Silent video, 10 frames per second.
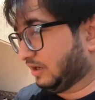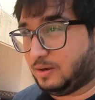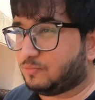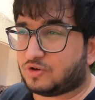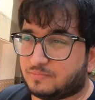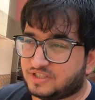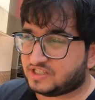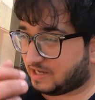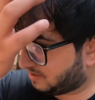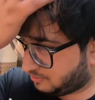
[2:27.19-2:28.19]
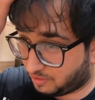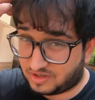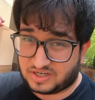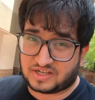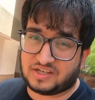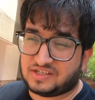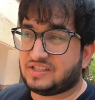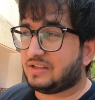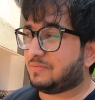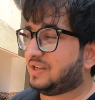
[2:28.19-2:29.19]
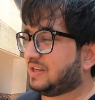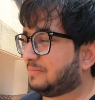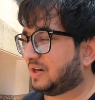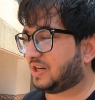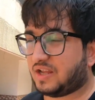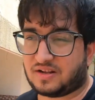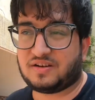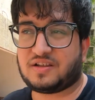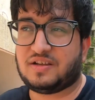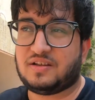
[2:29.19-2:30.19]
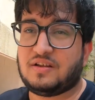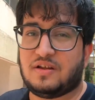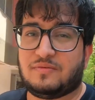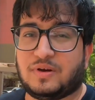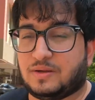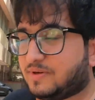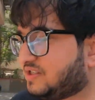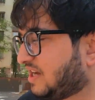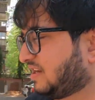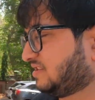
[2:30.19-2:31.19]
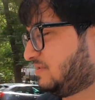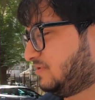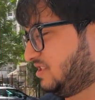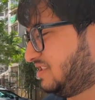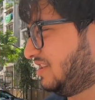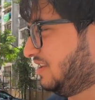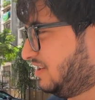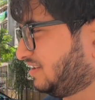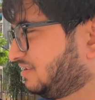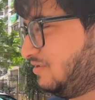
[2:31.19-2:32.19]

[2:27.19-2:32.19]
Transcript: हम लोग अभी जा रहे हैं और घर के नज़दीक में ही है भटा के वहीं पे जा रहे हैं सब चीज़ें लेने